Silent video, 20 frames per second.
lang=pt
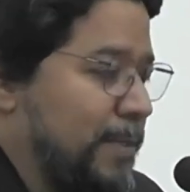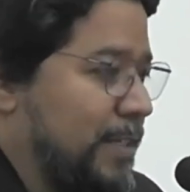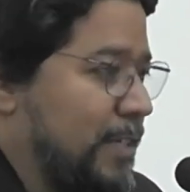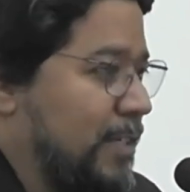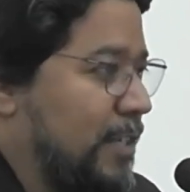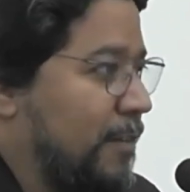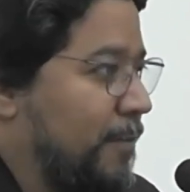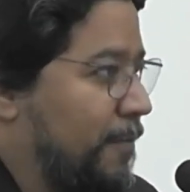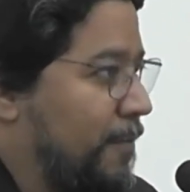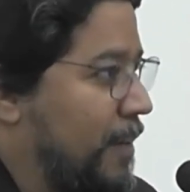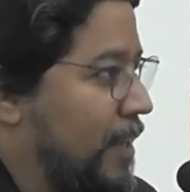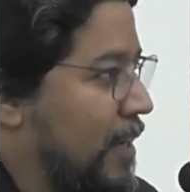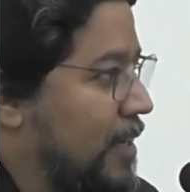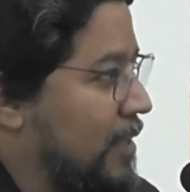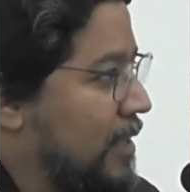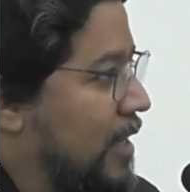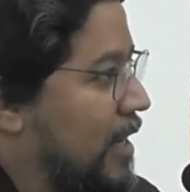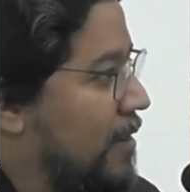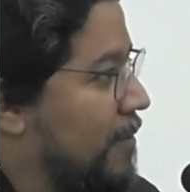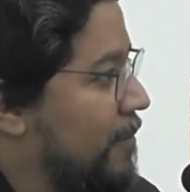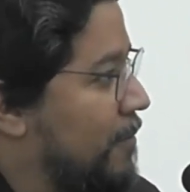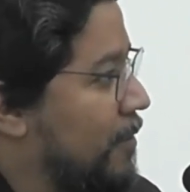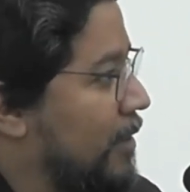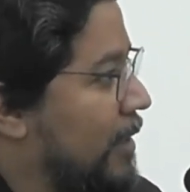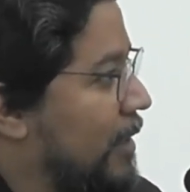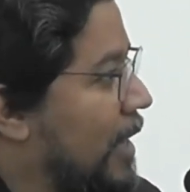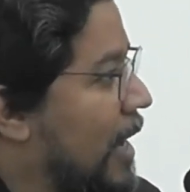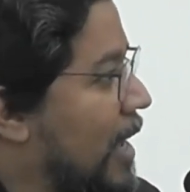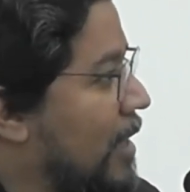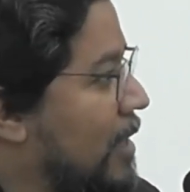sexta-feira será
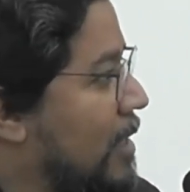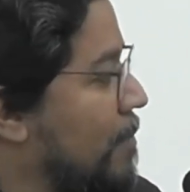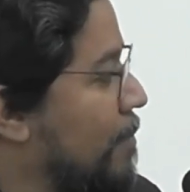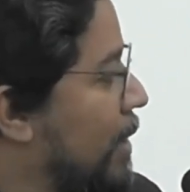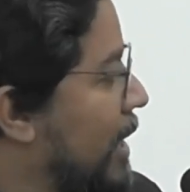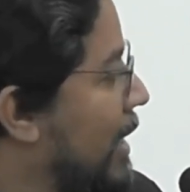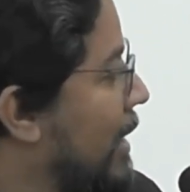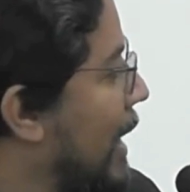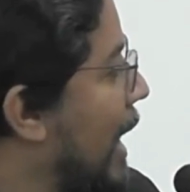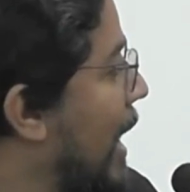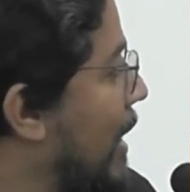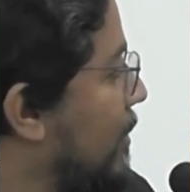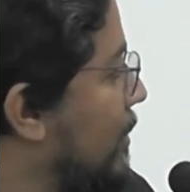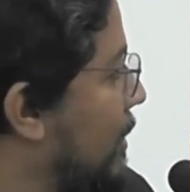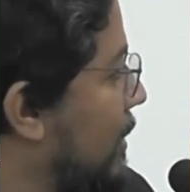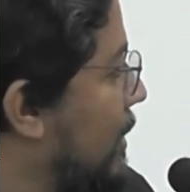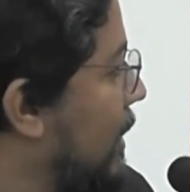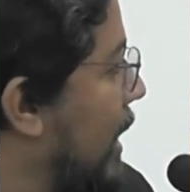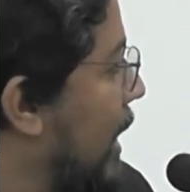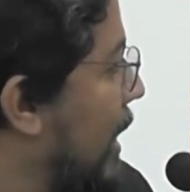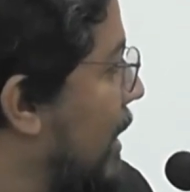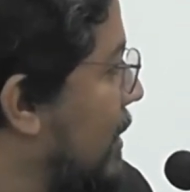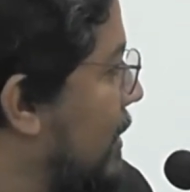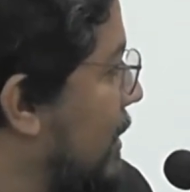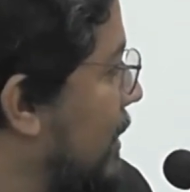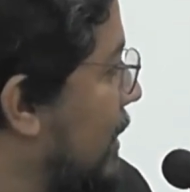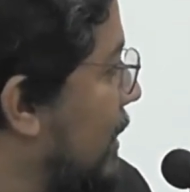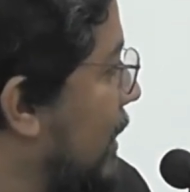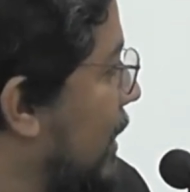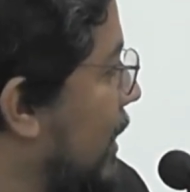votado em plenário se
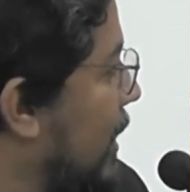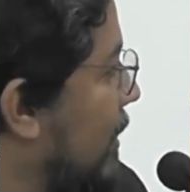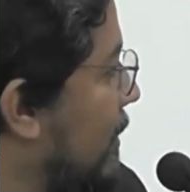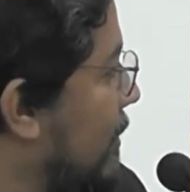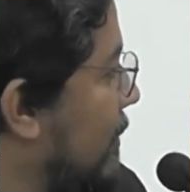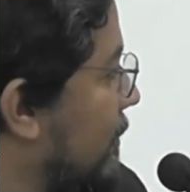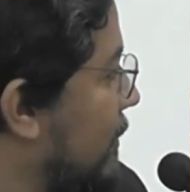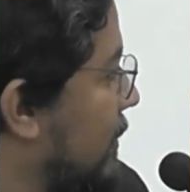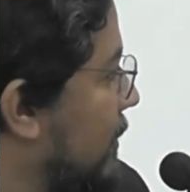essa lei